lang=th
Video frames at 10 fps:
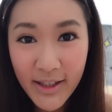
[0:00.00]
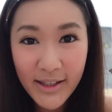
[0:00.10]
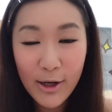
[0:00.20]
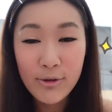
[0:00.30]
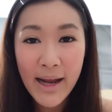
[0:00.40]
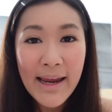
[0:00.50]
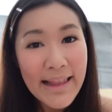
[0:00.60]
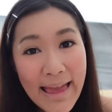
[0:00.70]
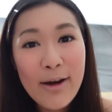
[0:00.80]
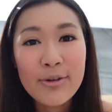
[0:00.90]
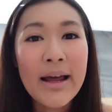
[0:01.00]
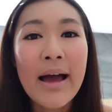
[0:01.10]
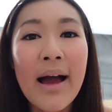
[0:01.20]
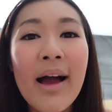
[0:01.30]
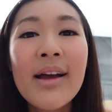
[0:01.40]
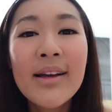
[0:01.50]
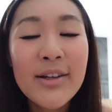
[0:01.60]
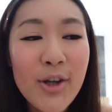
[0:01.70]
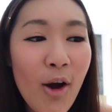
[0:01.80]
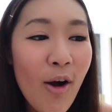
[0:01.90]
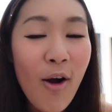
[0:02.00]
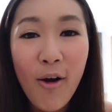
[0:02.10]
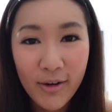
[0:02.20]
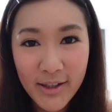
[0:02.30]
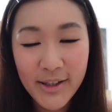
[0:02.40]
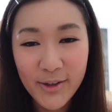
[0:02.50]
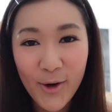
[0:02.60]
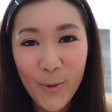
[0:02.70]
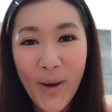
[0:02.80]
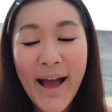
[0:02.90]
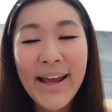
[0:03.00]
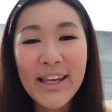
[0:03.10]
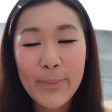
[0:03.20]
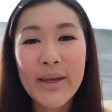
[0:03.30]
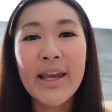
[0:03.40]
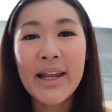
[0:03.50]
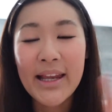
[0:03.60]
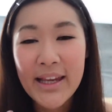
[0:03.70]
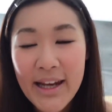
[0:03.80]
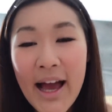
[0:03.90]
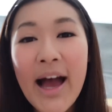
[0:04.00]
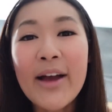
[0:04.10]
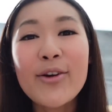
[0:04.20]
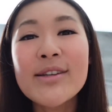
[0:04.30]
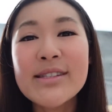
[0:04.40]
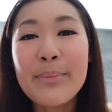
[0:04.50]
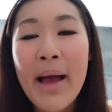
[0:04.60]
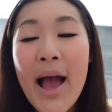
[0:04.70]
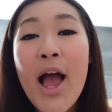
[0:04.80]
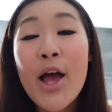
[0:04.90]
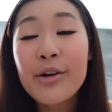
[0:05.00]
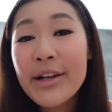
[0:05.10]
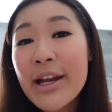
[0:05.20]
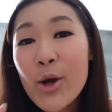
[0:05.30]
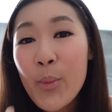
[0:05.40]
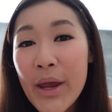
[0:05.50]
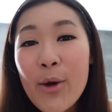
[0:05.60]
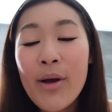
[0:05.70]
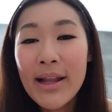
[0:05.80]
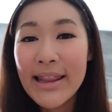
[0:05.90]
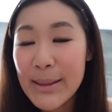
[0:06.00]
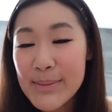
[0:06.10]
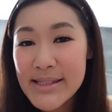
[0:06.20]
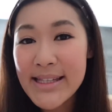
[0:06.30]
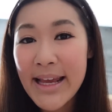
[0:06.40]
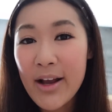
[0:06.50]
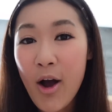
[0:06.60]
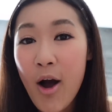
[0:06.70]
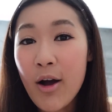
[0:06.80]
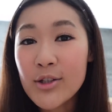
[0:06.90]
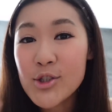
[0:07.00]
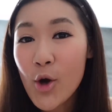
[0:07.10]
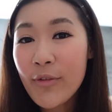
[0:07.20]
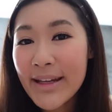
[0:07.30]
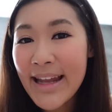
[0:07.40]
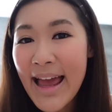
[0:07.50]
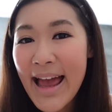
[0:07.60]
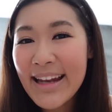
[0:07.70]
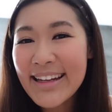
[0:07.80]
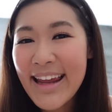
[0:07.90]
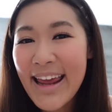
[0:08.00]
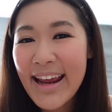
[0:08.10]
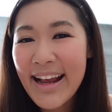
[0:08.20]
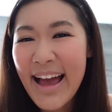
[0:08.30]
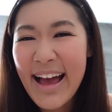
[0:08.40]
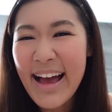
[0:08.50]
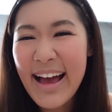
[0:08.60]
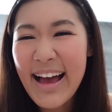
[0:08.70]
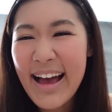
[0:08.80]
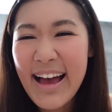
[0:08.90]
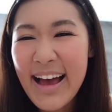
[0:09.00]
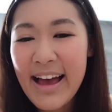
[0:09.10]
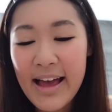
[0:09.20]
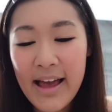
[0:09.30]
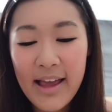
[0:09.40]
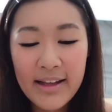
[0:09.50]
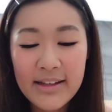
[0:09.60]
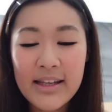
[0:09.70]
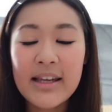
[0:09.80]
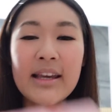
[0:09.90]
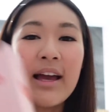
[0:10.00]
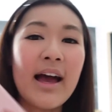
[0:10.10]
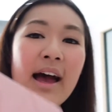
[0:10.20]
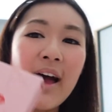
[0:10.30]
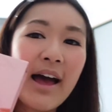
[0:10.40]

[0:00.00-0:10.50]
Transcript: เท่าไหร่แล้วนะคะ ก็ขอเกริ่นก่อนว่า EP นี้นะคะ ก็จะมารีวิวลิปสติกของโจวีน่านั่นเองค่ะ นี่ค่ะ